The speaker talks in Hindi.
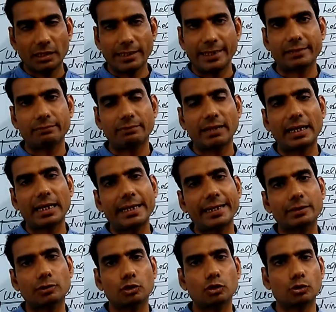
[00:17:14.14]
लेट वाला
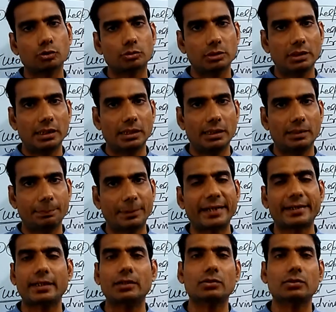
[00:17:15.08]
एक जो
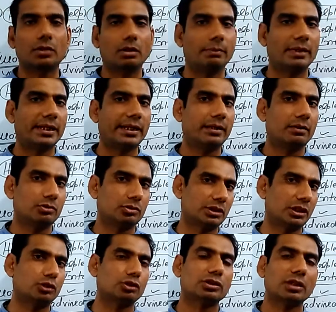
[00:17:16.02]
पैटर्न कॉमन है
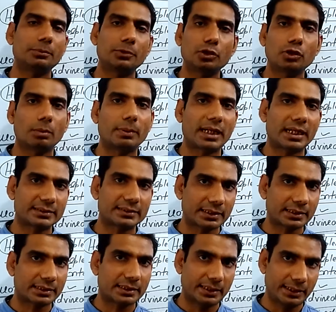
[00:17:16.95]
उससे तो सभी को बना
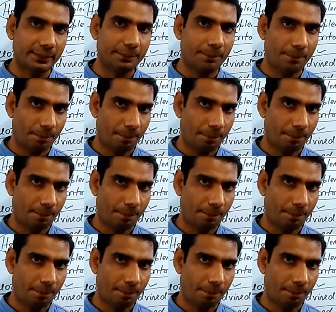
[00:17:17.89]
सकते हैं